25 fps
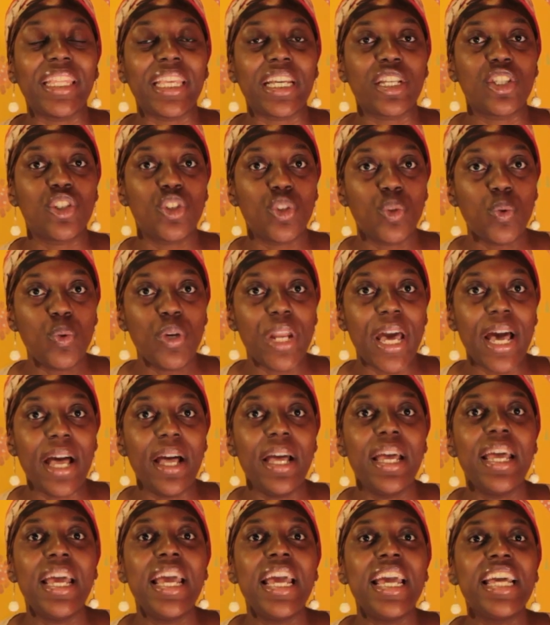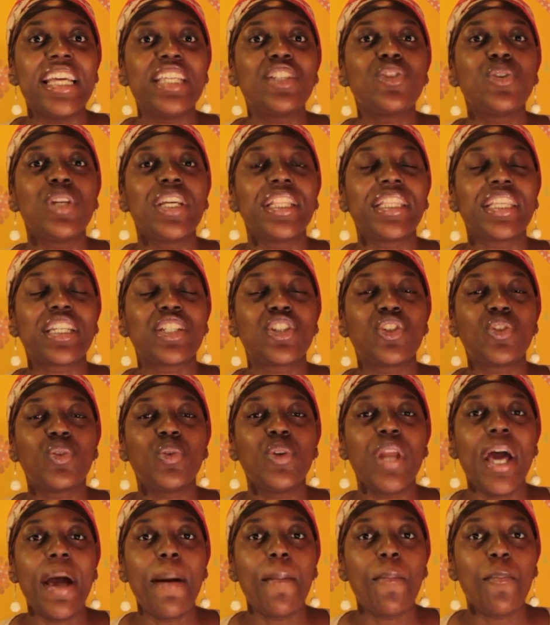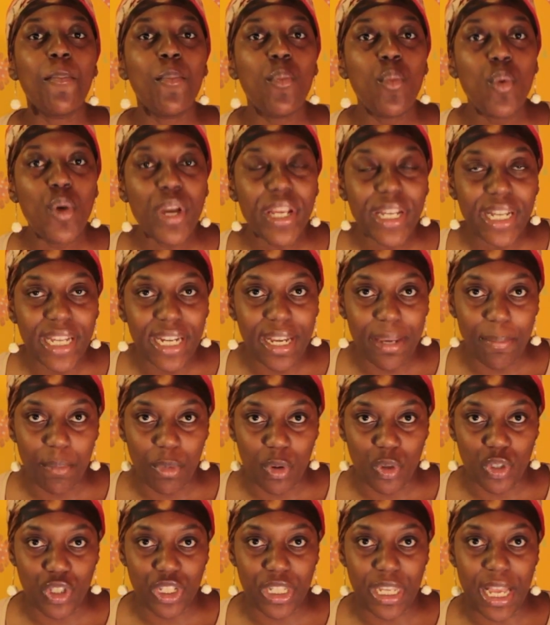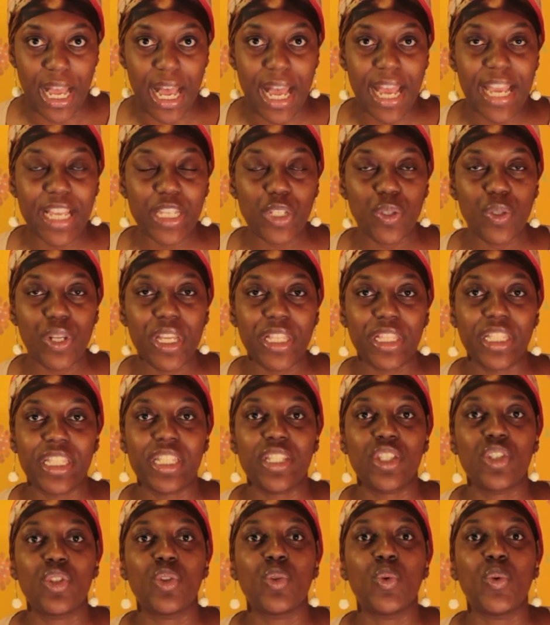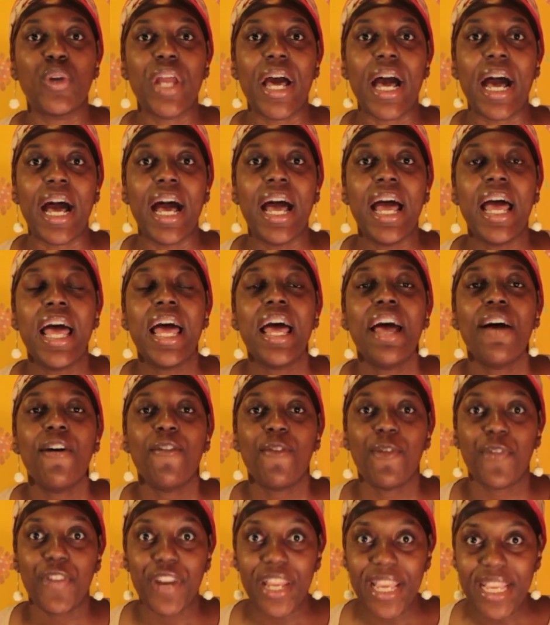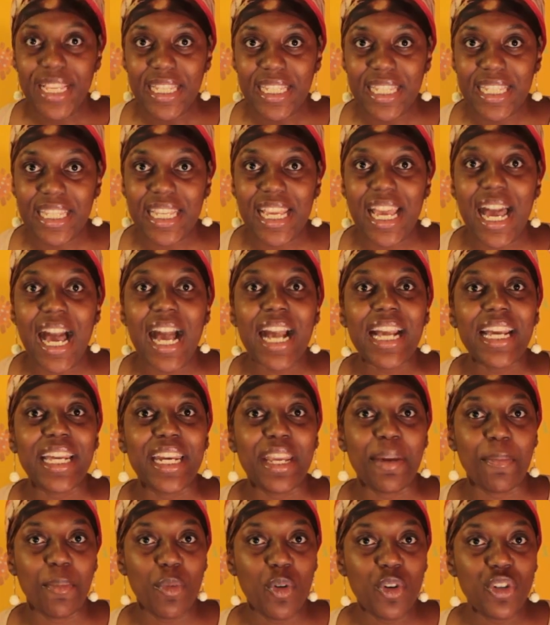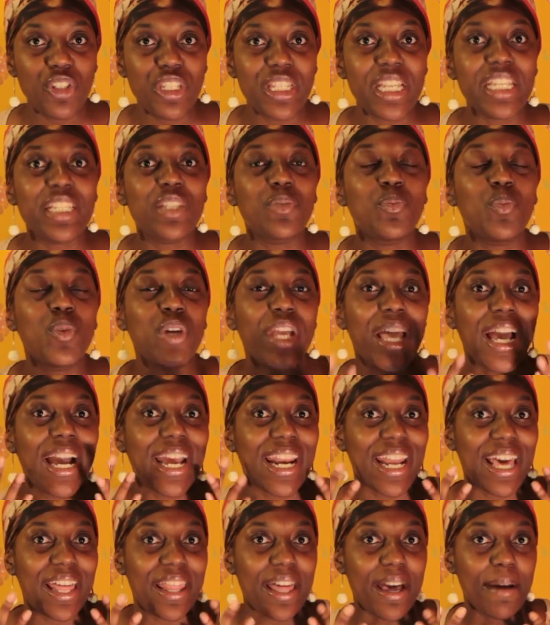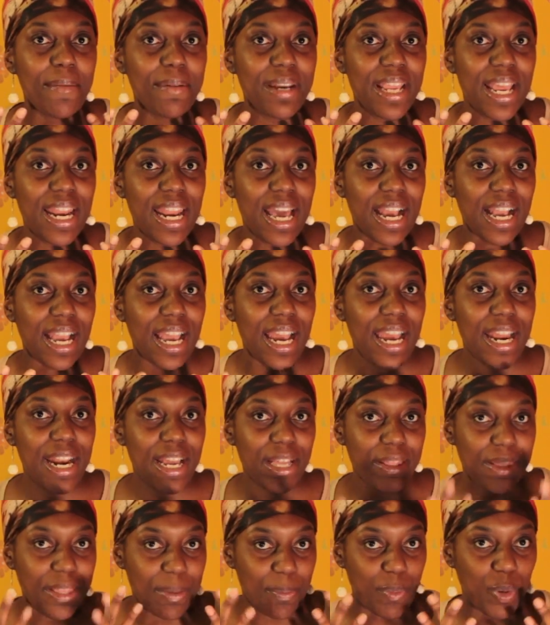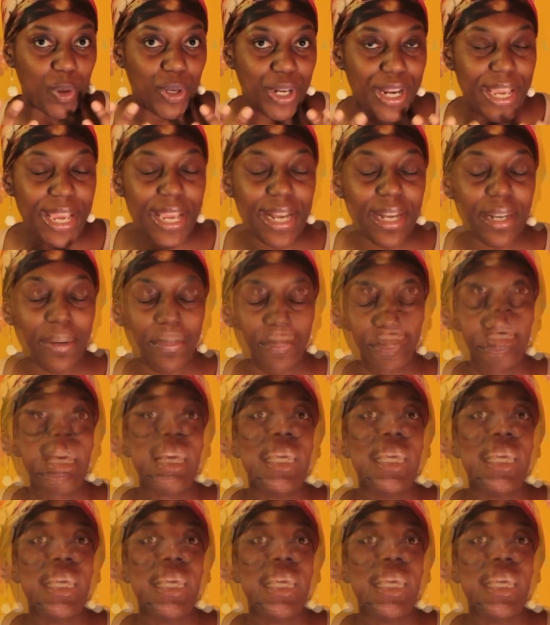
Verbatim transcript: a textura, es una textura muy cremosa, es una textura fresca, cremosa, es muy agradable a la cara de poner